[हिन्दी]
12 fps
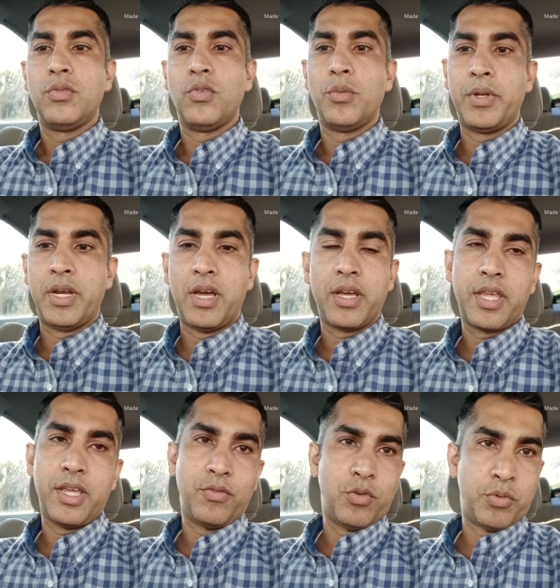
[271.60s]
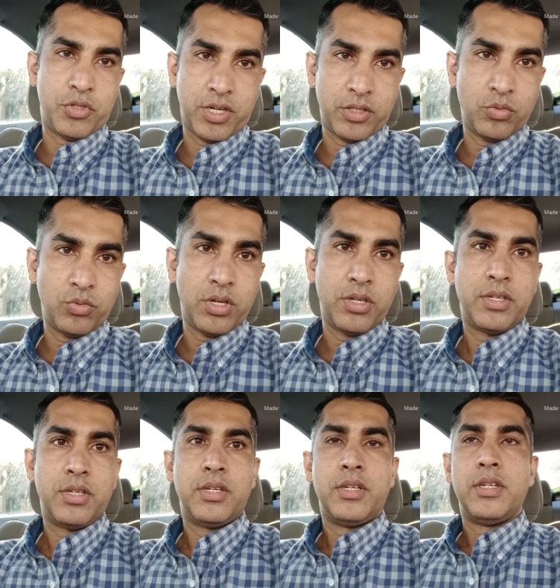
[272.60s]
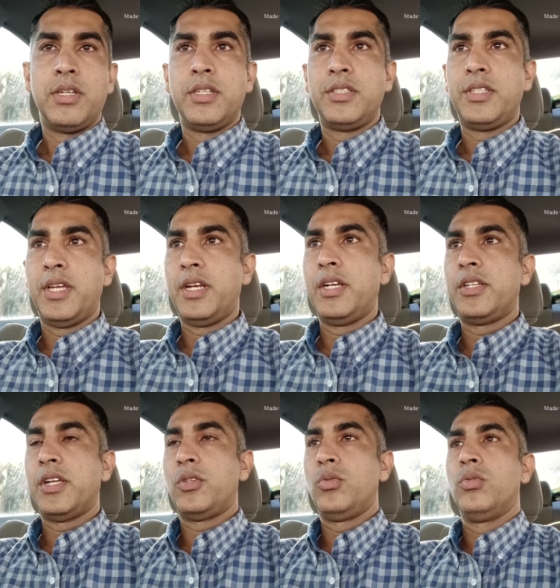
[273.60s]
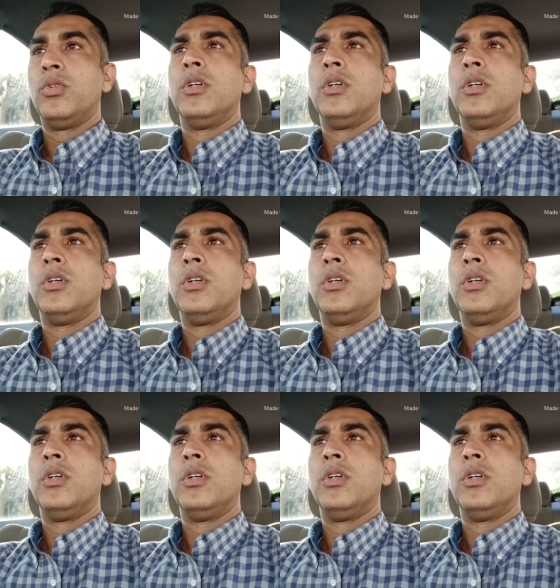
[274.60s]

वो बना के वो पहुँचा दूँगा चैनल्स के थ्रू